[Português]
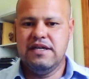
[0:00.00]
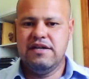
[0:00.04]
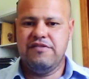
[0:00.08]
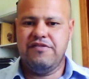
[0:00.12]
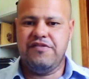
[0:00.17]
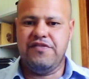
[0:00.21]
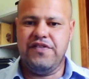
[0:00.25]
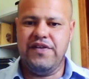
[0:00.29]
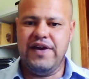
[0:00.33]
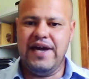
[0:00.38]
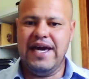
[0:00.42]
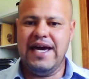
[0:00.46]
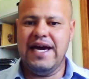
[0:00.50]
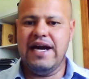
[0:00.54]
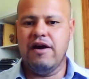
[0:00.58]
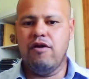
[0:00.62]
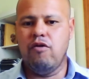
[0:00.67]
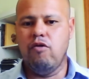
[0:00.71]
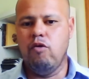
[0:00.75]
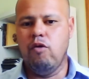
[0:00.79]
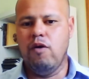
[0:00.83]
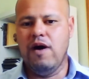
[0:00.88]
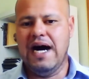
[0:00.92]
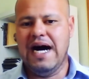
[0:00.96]

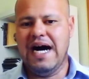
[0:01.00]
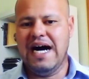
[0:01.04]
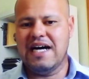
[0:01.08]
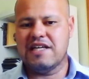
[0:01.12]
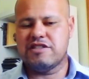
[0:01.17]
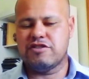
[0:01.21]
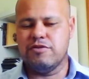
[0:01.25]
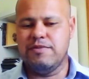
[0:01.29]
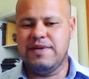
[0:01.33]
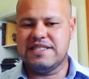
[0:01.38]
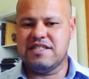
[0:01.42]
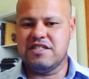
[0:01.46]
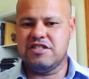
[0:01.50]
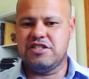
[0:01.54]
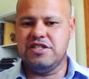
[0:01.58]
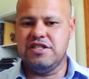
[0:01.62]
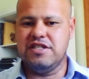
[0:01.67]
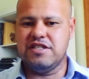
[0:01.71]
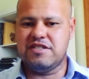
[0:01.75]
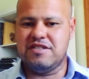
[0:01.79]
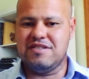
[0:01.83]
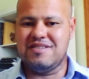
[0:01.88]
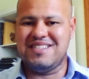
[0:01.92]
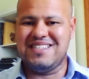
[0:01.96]
ferro, aço, mais
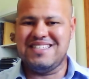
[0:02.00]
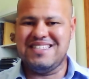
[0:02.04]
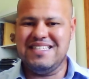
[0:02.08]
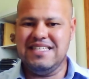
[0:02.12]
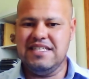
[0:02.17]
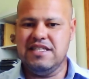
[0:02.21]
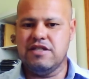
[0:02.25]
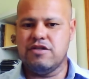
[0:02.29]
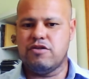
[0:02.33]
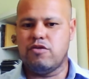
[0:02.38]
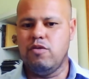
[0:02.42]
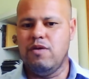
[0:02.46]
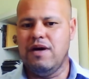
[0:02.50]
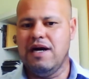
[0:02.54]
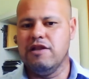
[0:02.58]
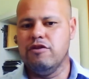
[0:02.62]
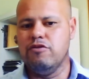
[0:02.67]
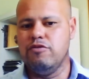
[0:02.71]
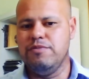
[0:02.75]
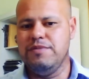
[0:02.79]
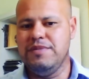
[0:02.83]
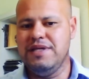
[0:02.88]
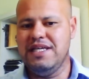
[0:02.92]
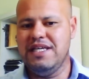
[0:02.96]
adiante zinco,
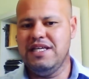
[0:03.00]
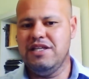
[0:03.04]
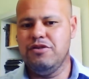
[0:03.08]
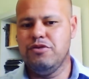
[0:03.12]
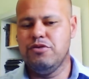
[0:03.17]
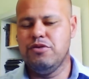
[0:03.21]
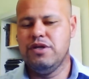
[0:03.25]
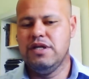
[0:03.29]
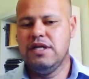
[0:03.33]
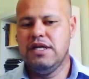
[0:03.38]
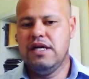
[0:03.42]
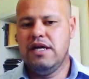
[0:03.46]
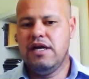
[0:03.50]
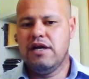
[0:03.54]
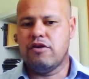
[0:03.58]
alumínio,